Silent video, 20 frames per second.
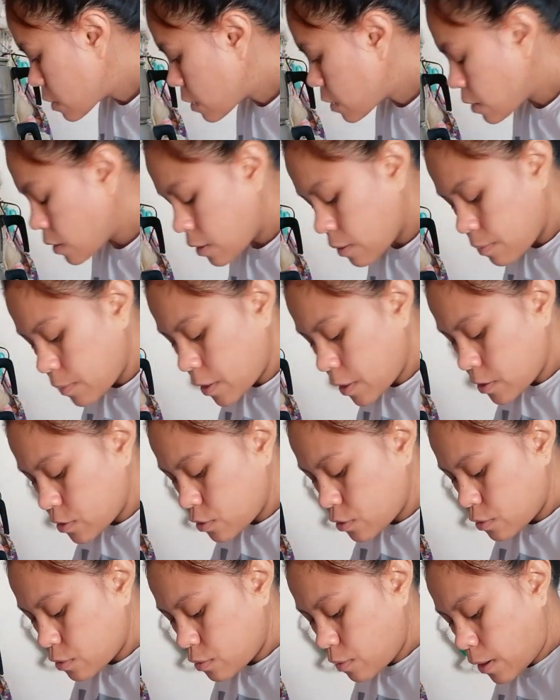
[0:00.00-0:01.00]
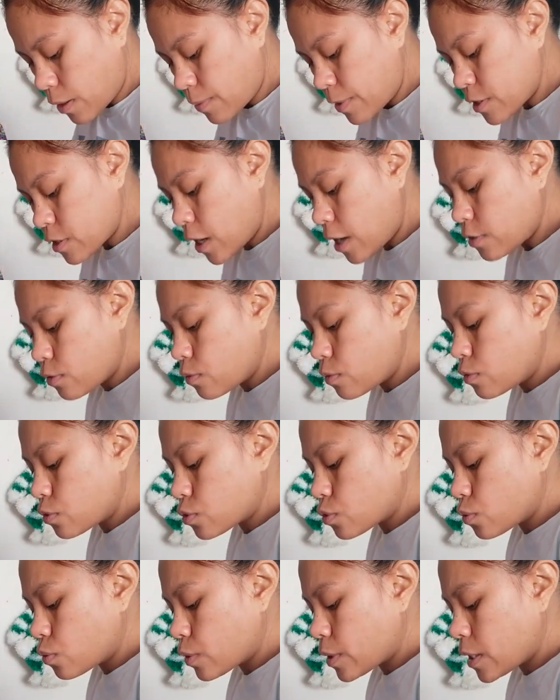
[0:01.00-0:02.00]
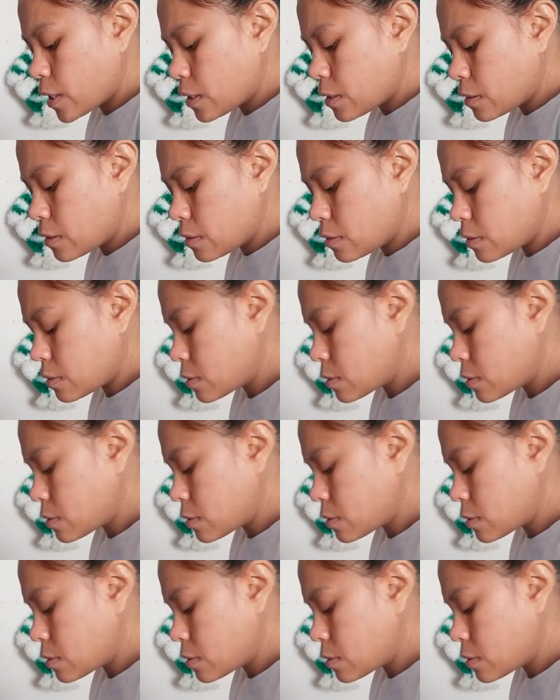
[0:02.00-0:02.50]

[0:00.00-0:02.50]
Uh, medyo, wag masyadong lutuin.